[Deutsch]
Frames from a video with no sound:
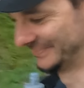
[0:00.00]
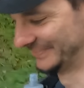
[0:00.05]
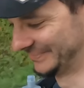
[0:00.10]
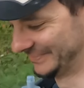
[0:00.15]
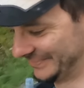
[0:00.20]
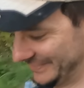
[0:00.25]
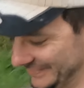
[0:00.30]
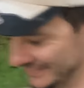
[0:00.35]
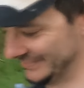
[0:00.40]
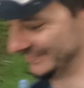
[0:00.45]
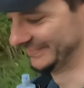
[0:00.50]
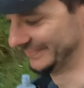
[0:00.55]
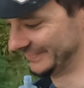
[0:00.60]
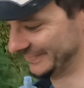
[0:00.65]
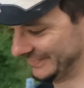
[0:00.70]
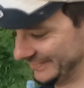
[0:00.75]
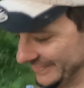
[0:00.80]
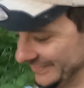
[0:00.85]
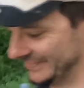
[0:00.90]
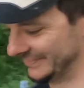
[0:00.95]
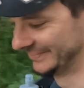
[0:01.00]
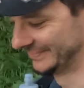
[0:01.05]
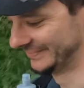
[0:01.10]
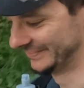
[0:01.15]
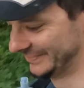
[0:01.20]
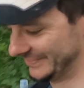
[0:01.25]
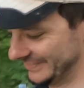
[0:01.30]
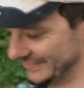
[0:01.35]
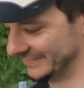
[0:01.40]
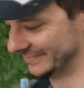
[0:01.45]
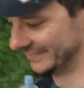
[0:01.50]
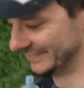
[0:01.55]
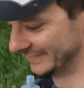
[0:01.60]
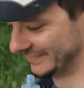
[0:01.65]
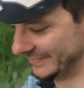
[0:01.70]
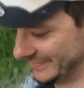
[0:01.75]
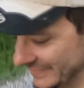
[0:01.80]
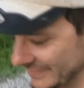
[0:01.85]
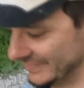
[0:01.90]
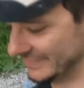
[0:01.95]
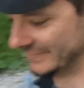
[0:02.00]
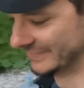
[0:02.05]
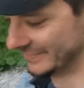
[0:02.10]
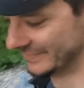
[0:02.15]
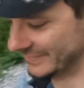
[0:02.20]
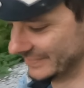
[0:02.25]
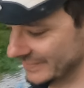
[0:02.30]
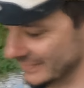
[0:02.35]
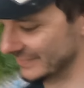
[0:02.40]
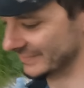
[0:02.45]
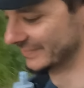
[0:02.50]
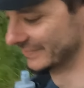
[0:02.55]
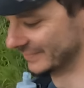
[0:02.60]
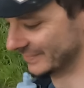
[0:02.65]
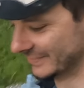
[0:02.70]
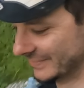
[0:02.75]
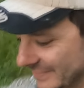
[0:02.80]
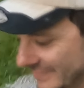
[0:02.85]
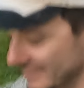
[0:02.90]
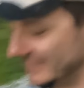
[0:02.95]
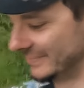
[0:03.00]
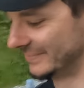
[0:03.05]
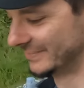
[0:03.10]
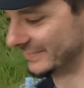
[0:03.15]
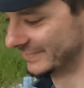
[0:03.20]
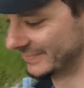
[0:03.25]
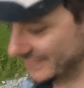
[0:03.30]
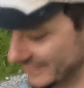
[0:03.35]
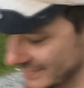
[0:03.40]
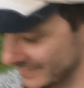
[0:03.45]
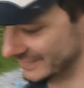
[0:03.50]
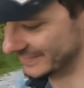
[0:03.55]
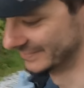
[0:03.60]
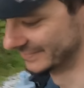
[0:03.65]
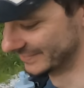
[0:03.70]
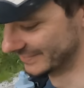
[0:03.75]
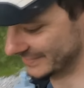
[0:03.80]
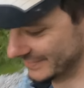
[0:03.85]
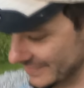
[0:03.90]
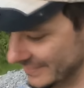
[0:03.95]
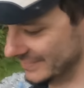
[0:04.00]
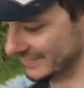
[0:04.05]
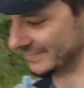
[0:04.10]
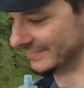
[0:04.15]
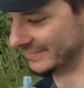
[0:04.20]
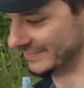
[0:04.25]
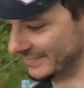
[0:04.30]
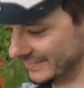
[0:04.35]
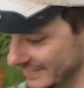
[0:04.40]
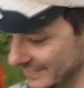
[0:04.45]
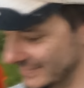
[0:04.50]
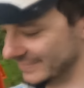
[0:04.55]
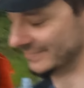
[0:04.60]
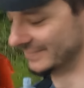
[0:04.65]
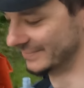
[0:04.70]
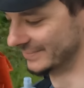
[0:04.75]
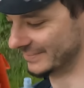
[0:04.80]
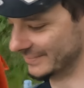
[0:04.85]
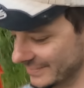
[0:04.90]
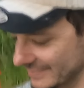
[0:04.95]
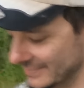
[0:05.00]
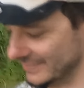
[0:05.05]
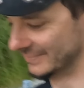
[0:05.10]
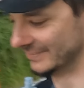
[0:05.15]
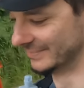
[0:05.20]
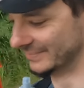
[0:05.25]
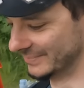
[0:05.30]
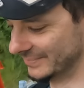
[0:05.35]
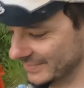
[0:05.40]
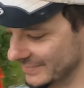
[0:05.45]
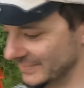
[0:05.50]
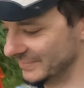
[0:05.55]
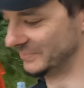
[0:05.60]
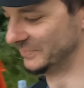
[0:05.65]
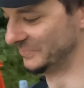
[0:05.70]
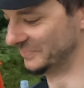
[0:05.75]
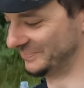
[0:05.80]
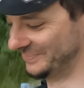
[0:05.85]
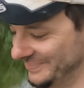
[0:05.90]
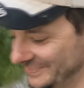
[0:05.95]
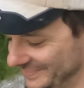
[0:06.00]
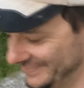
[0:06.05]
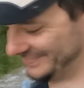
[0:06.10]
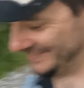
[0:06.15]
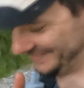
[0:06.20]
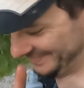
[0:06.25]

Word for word: Und äh, dann schaust du, gibst dich vielleicht nicht unbedingt zu erkennen, schaust erst einmal, was deine Gäste sind, äh,